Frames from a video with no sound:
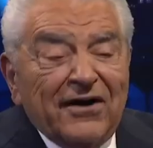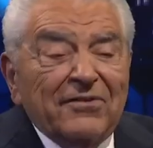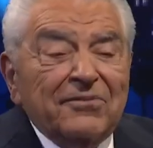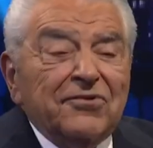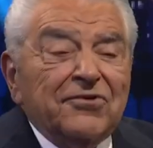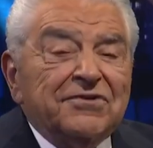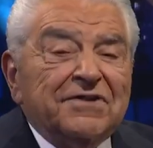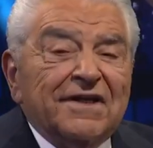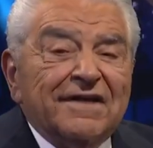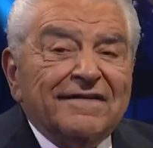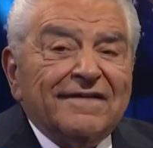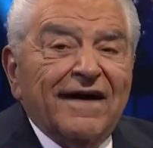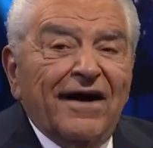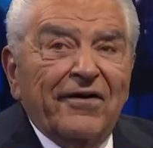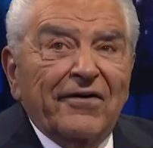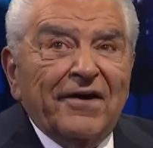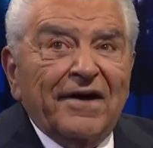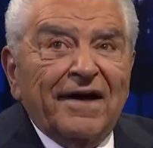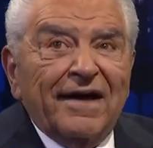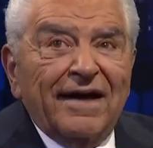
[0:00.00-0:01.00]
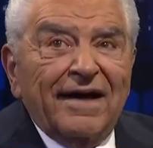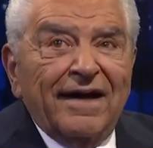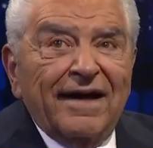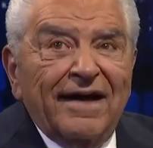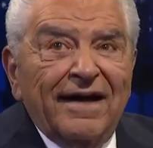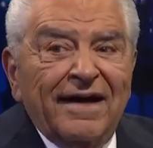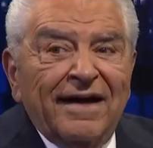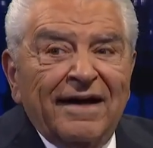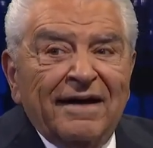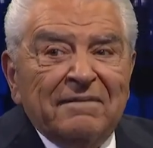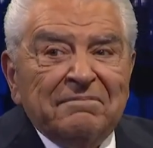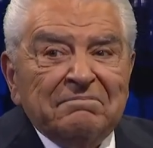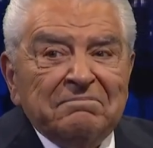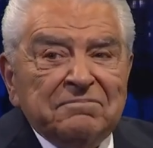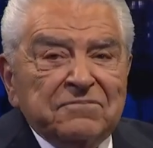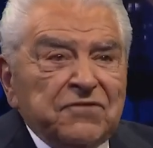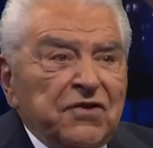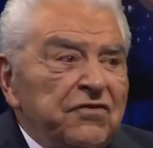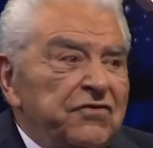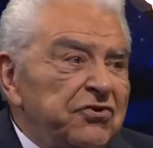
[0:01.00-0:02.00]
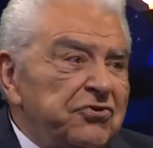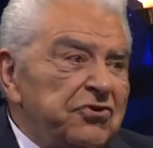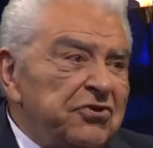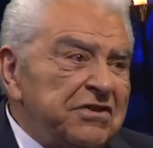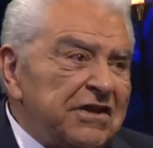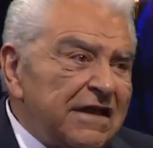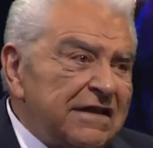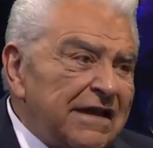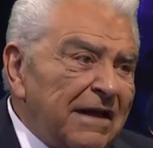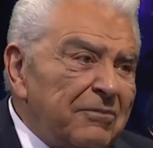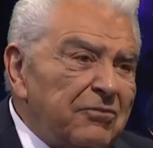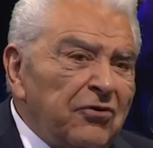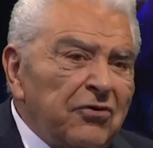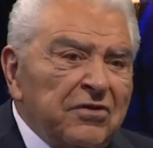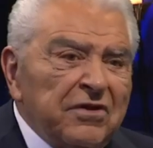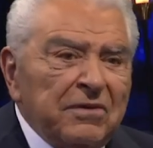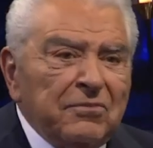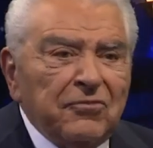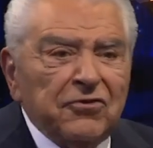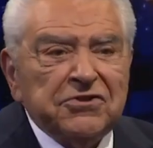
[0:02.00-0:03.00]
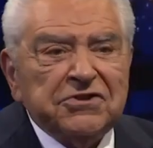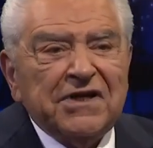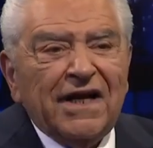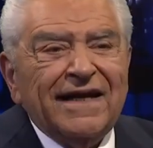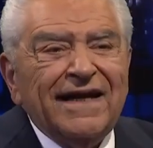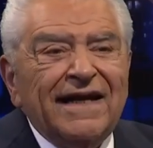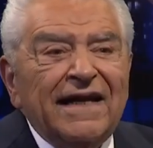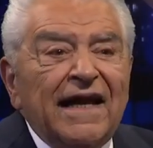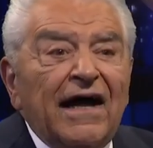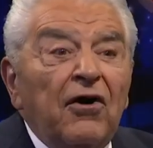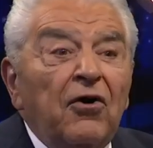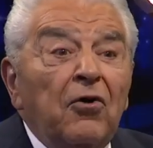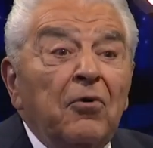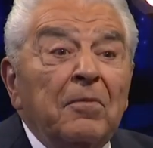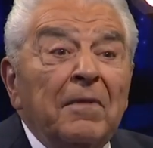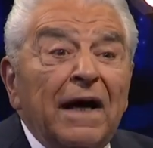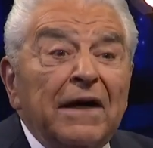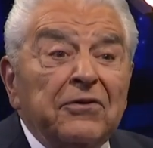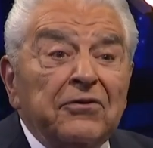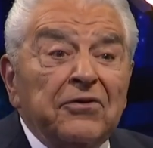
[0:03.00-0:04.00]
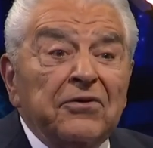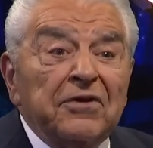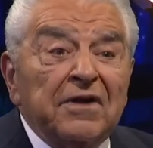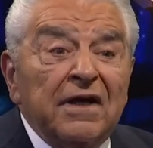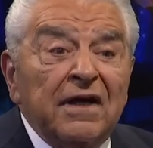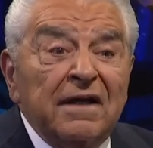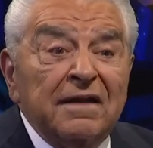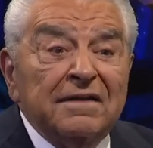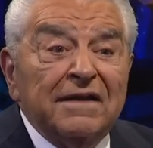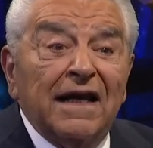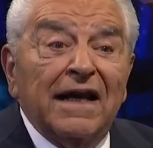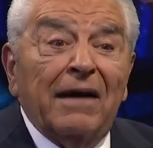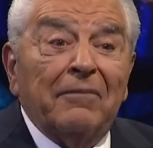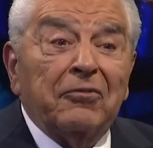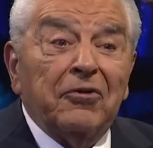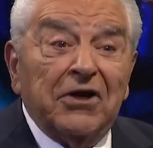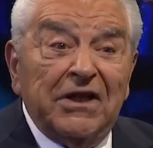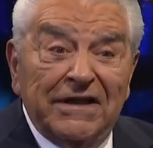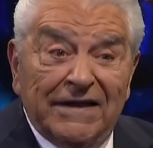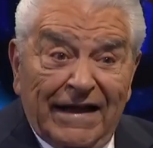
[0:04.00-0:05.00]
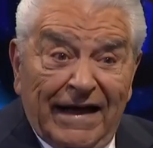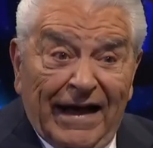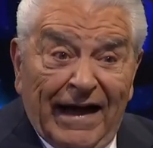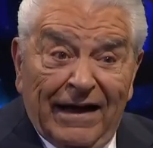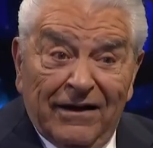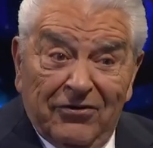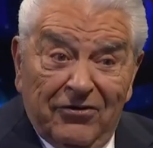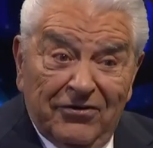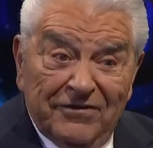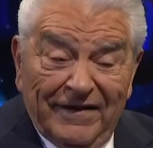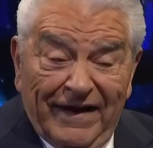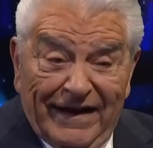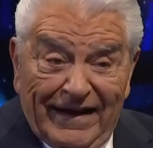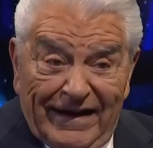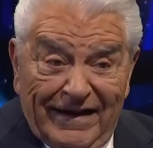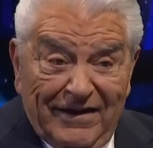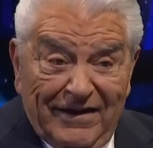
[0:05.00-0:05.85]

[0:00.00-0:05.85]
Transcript: como usted sabe, eh, nosotros tratamos de mostrar el lado humano de, la política, cosa que es